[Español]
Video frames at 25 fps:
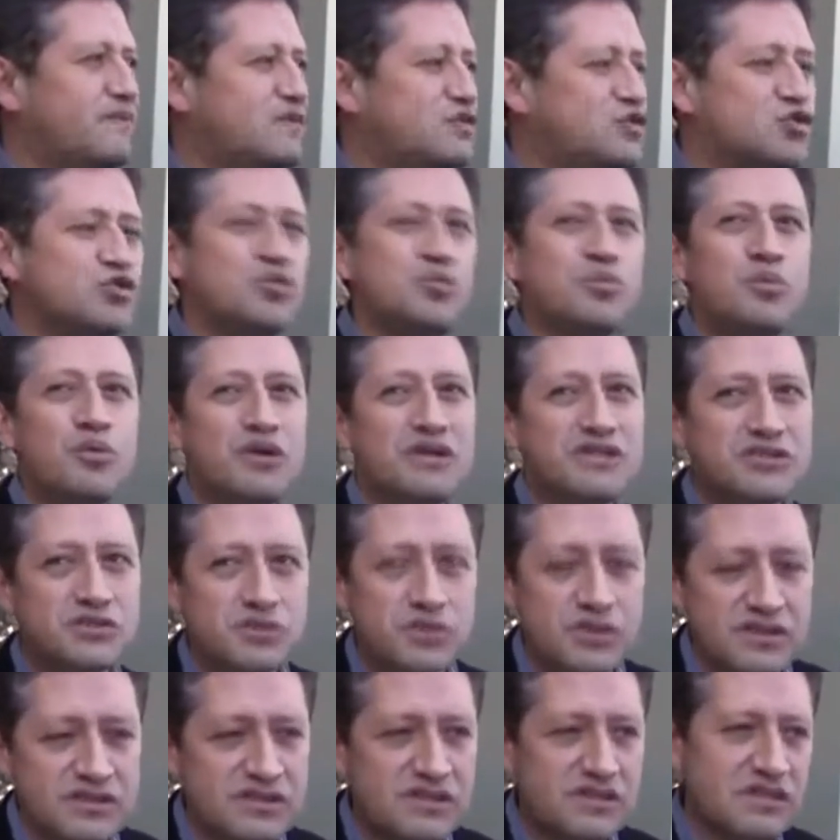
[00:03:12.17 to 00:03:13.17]

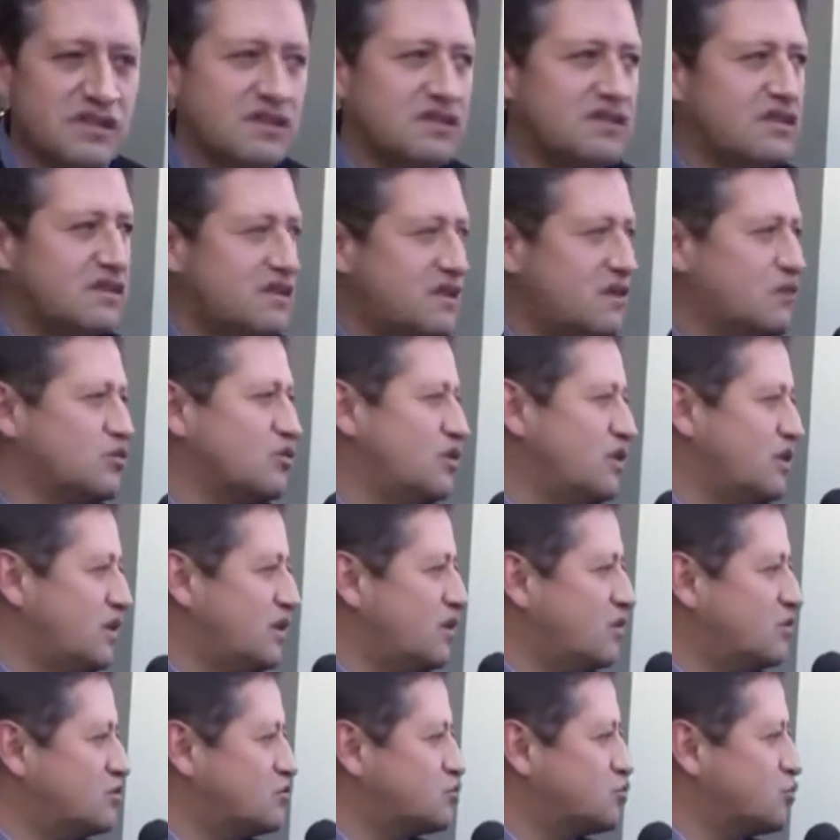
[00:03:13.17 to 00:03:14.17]
supuesto excedente, y
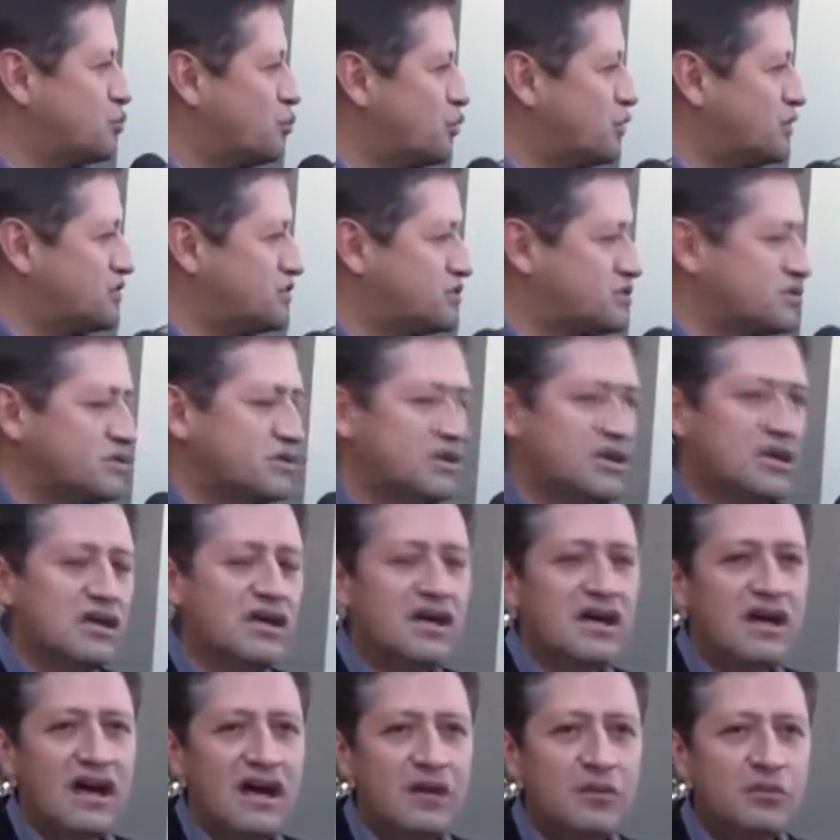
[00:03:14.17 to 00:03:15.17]
digo, supuesto,
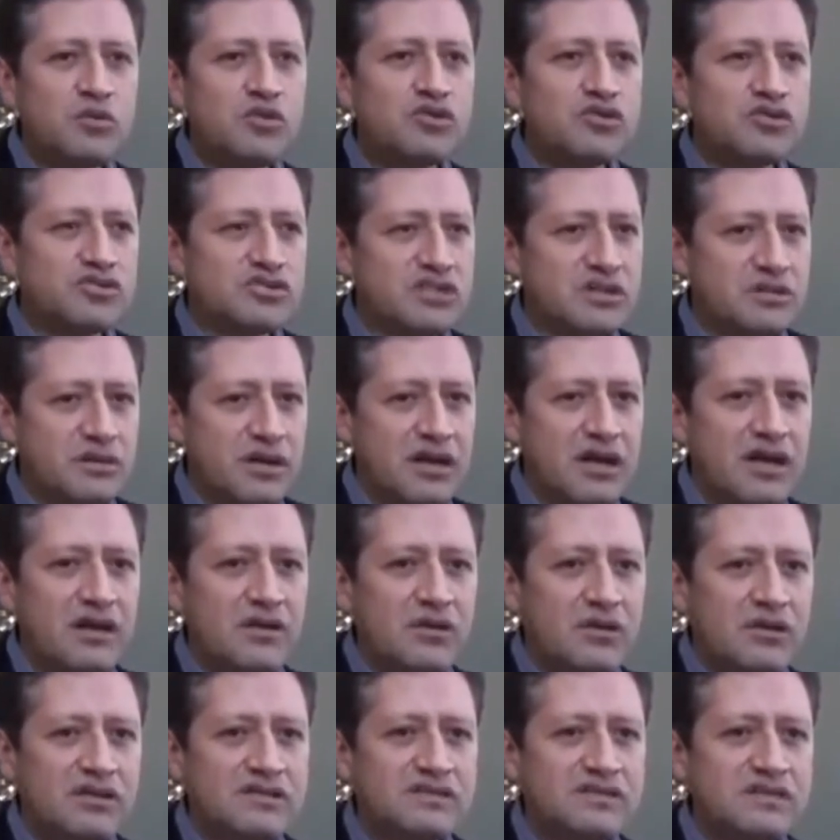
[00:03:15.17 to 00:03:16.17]
hay muchos
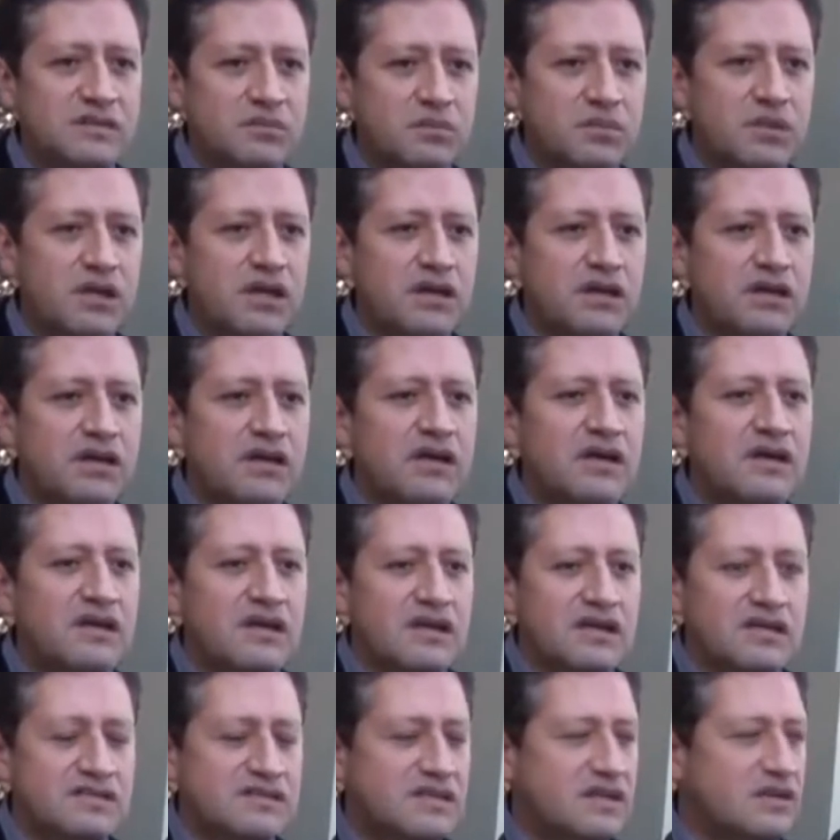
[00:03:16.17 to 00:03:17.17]
trabajadores también
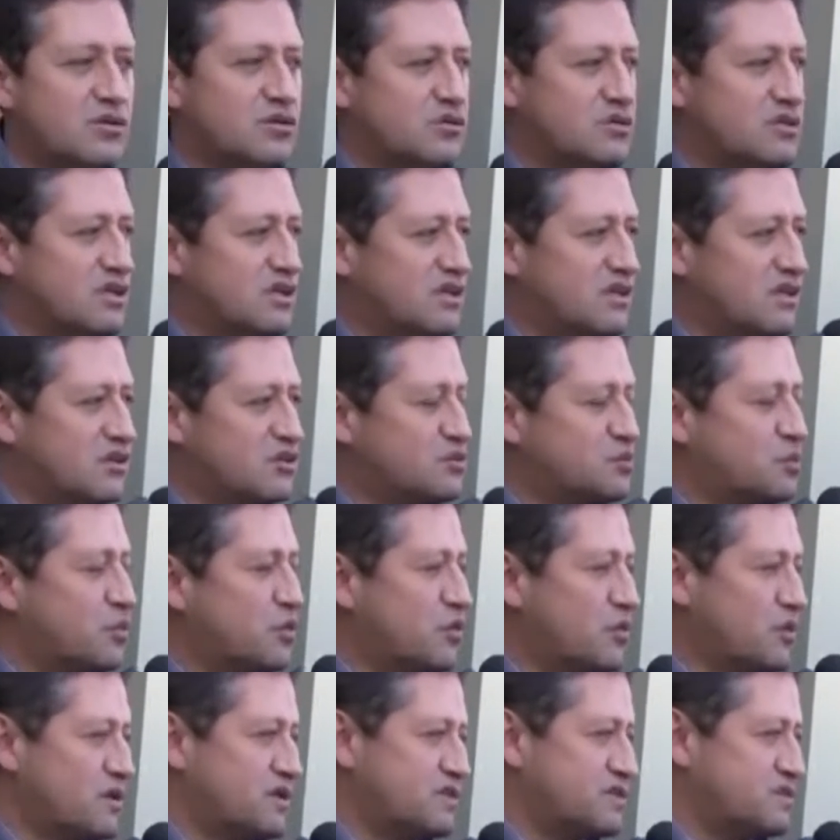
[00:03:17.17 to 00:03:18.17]
que están contratados
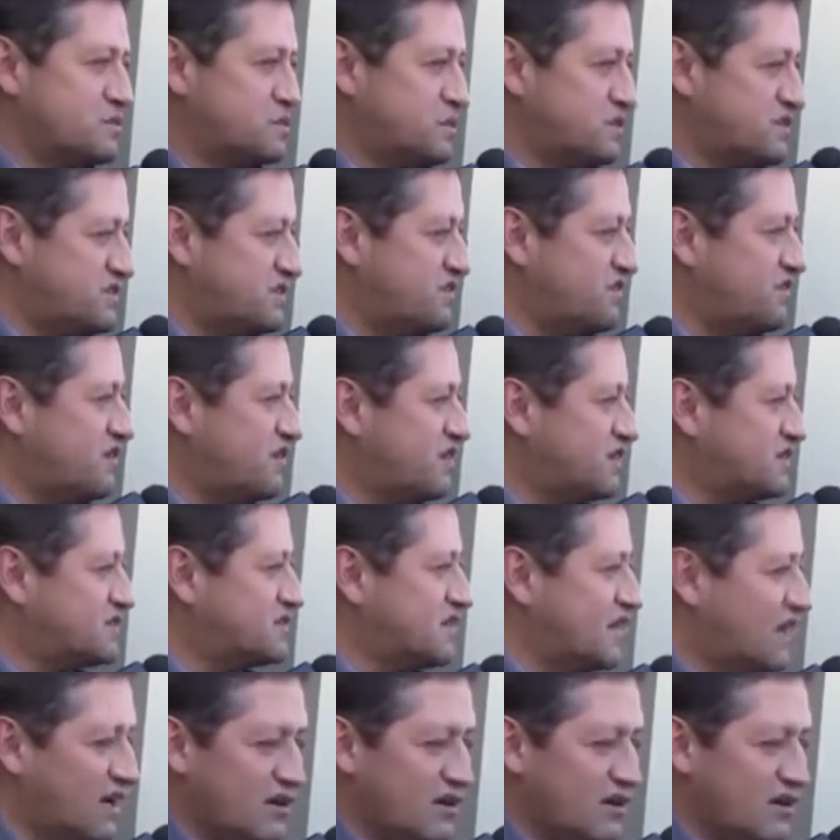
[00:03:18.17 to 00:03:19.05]
por obras específicas.